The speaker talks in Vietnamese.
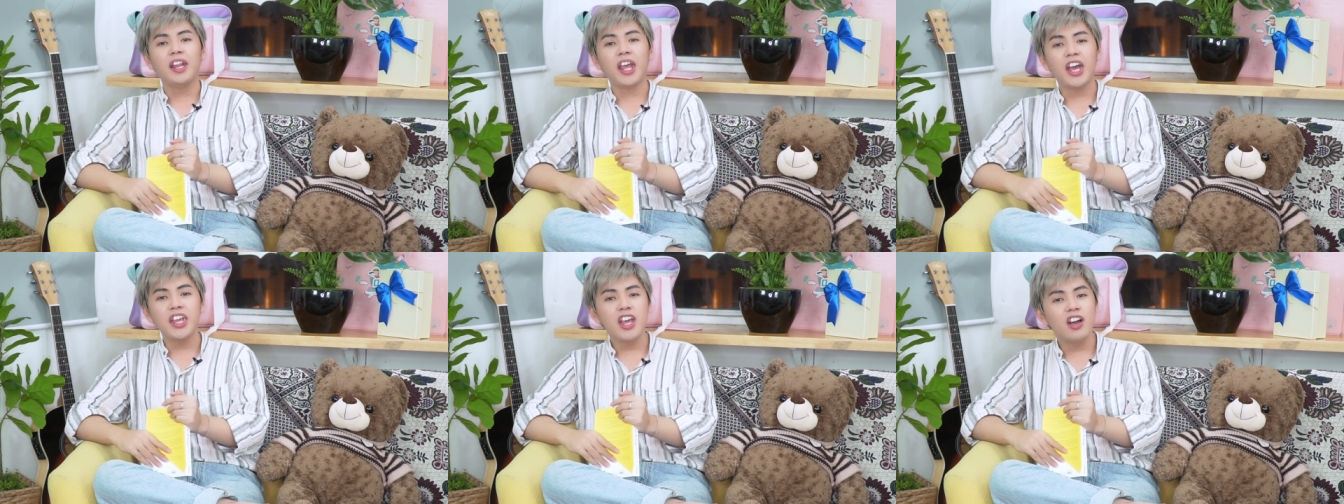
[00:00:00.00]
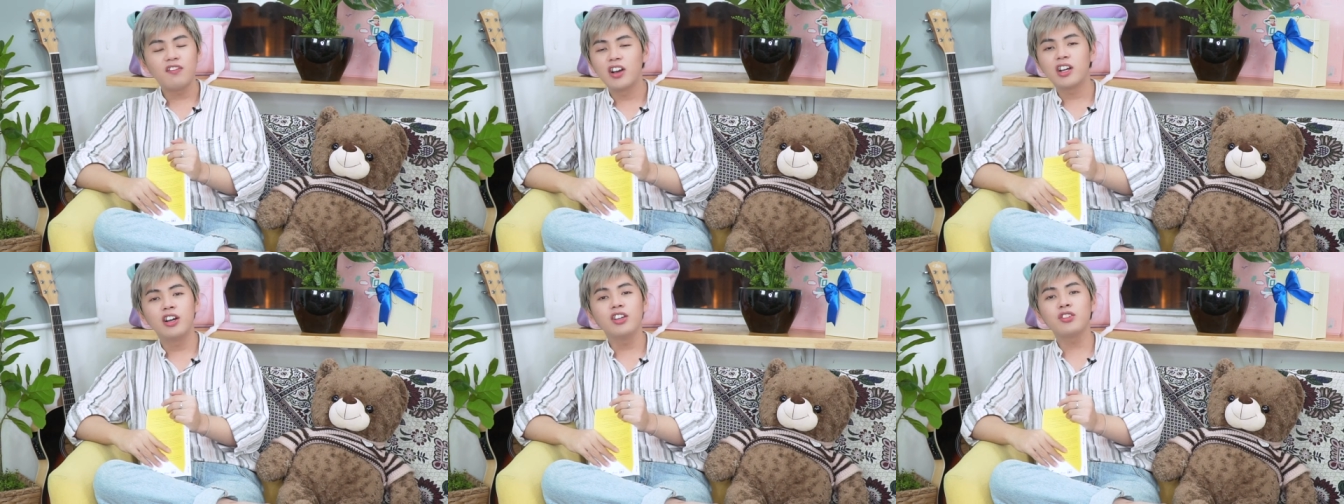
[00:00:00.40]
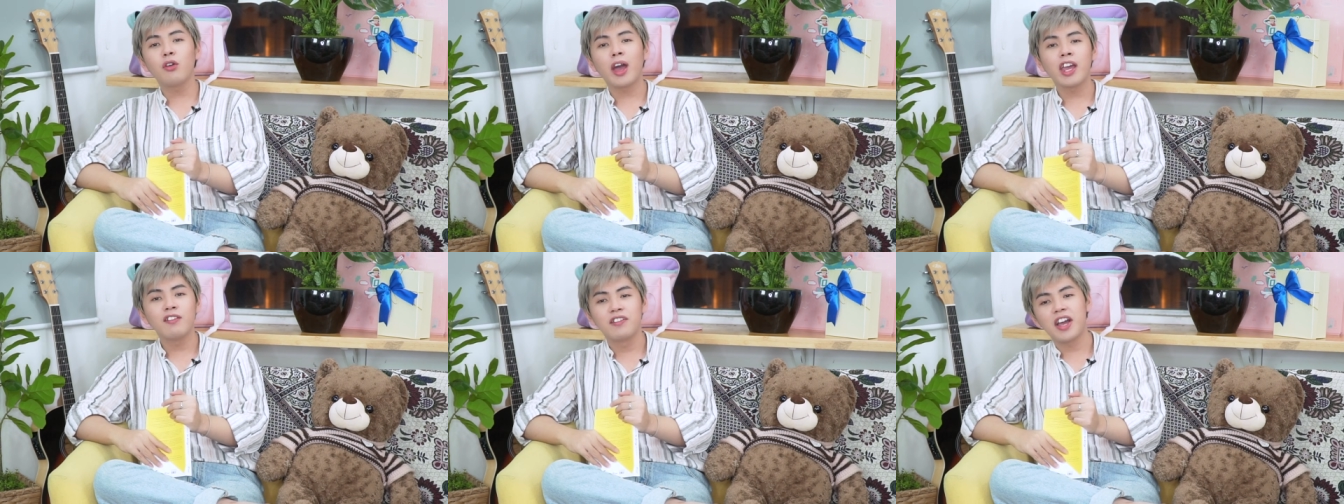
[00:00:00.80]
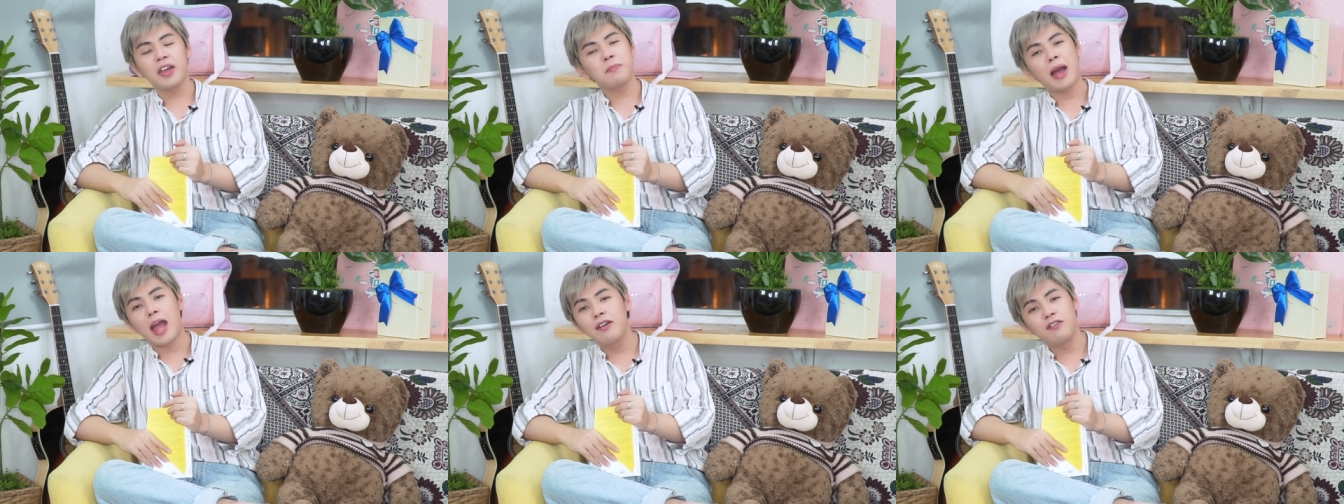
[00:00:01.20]
thế giới vẫn cứ xoay và
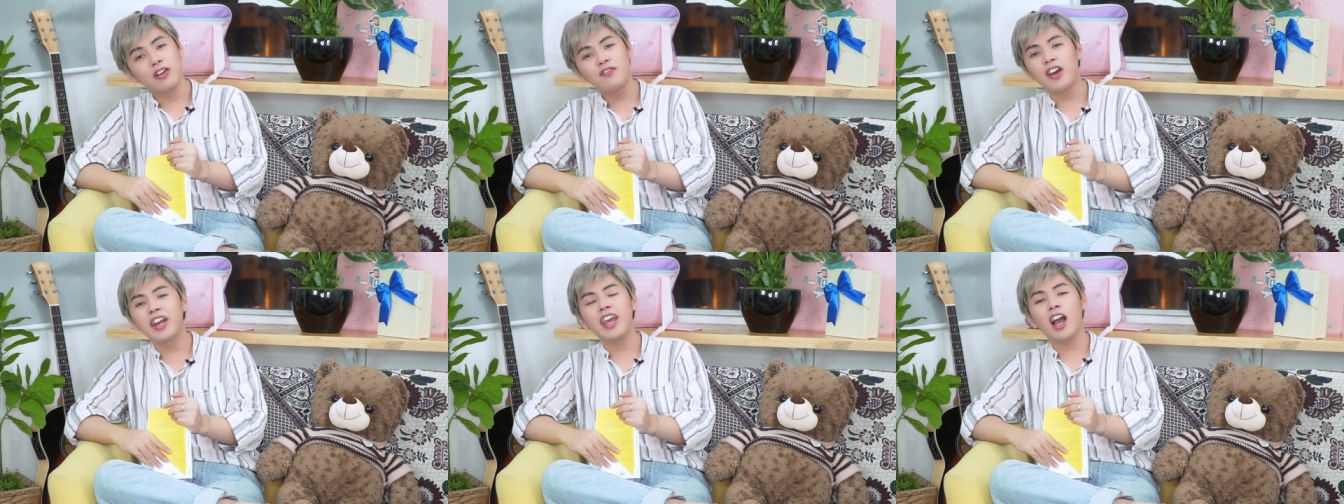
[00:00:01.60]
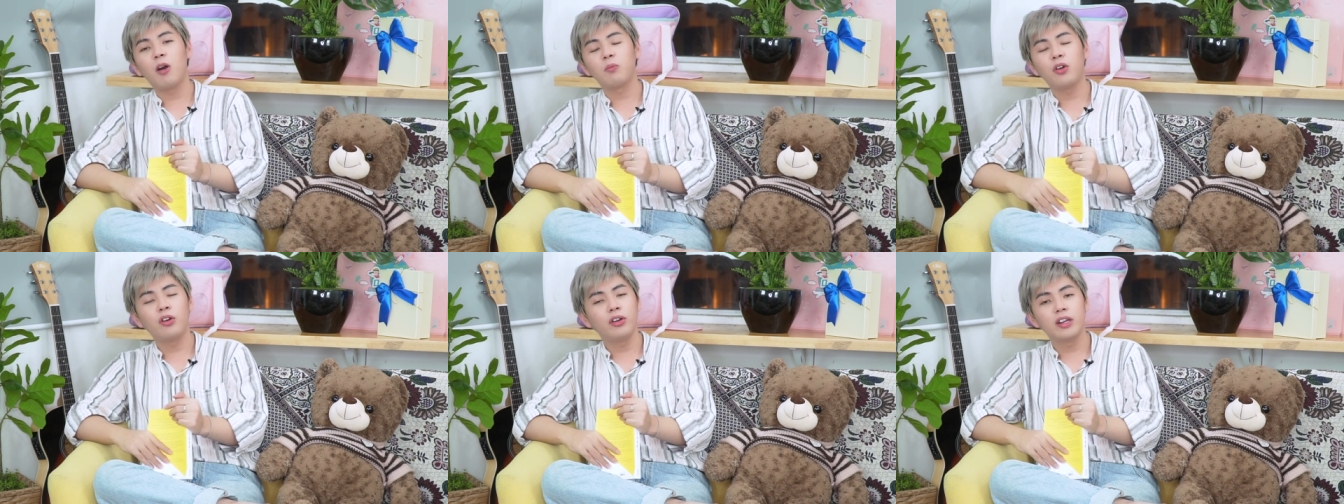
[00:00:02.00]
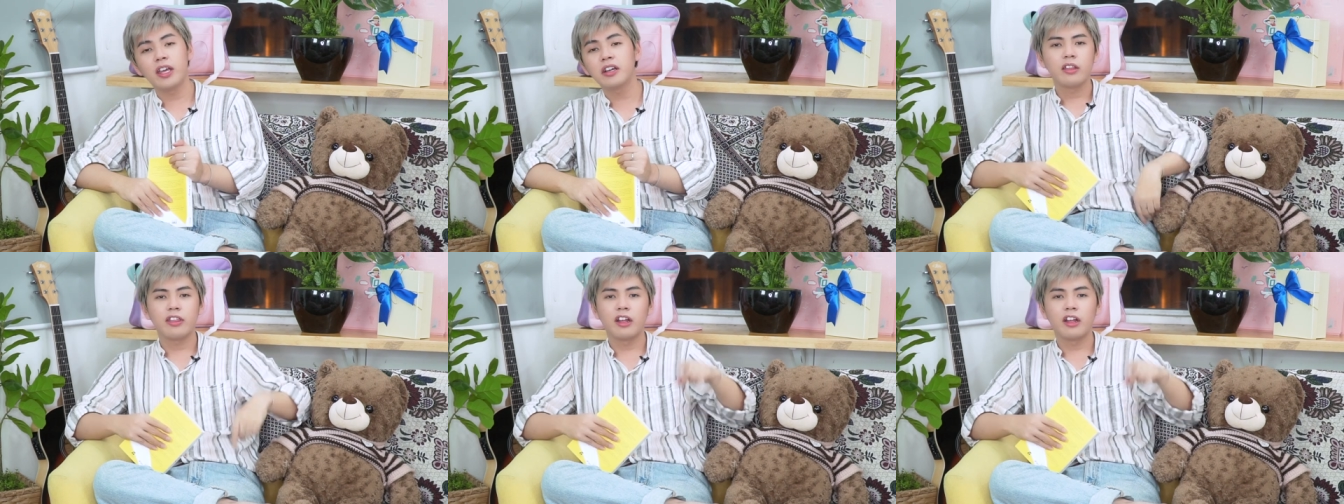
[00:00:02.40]
các bạn vẫn phải đi học thôi đi.